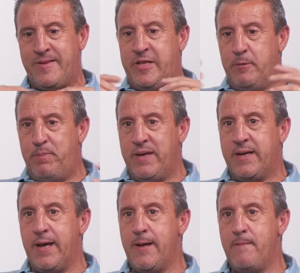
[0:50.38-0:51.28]

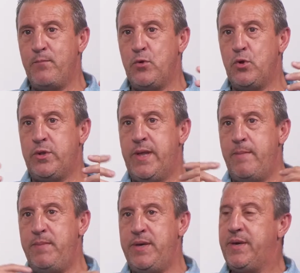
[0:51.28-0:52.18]
típica
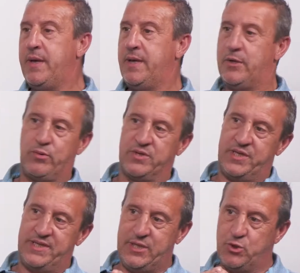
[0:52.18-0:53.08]
da minha
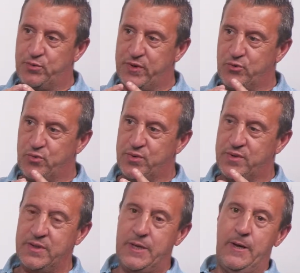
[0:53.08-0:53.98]
adolescência e juventude.
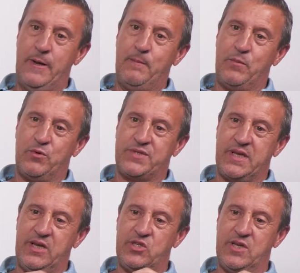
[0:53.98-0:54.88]
Ou
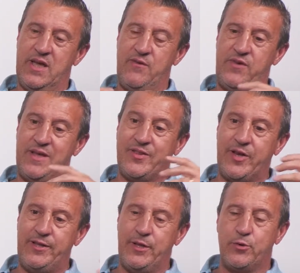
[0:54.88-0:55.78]
seja, havia
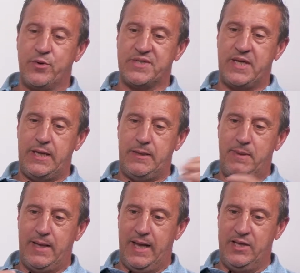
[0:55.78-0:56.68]
treinadores em
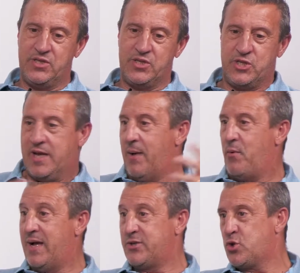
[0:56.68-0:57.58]
Guimarães que
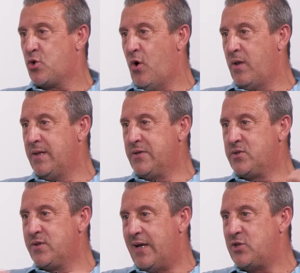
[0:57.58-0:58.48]
chegavam às escolas,
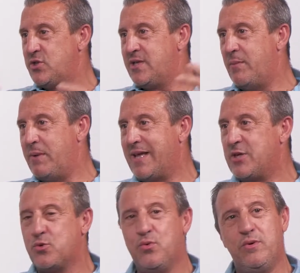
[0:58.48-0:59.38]
geralmente
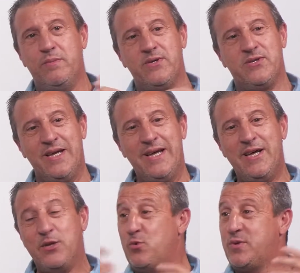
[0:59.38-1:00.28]
às turmas
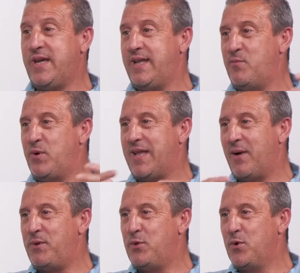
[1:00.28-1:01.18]
do sétimo, oitavo e